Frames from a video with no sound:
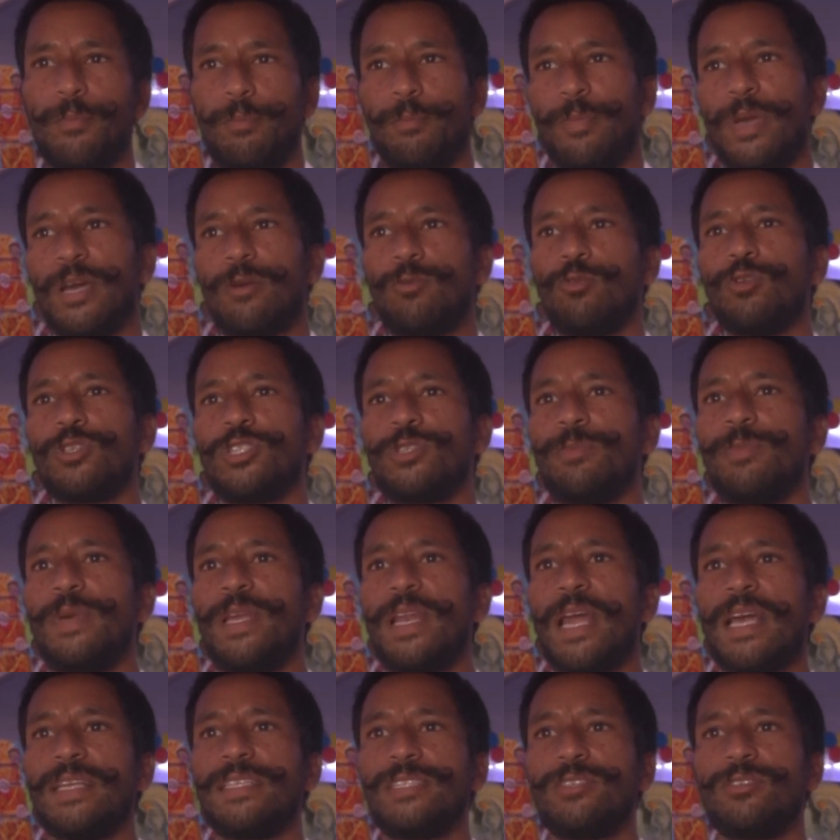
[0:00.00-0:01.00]
में कुछ में
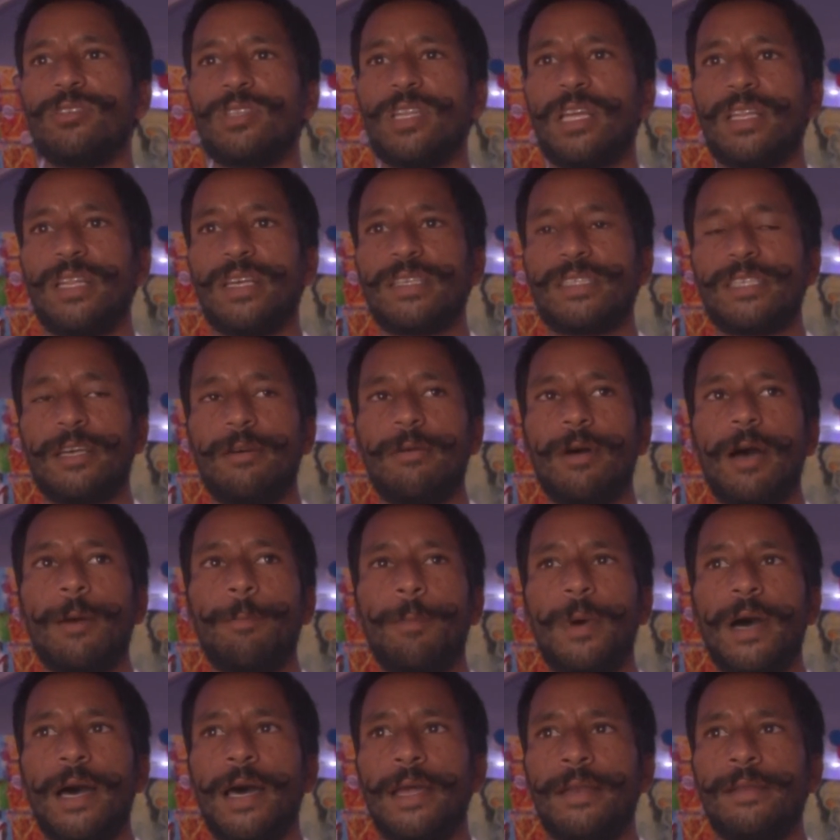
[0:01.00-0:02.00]
ना जियो दादा सब
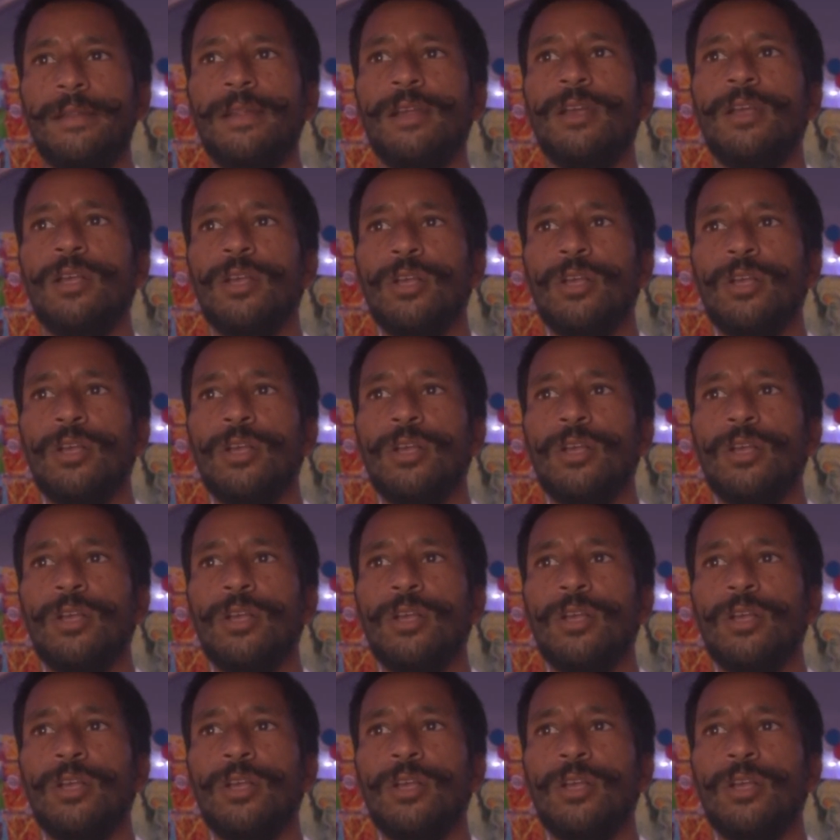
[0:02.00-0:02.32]
अपन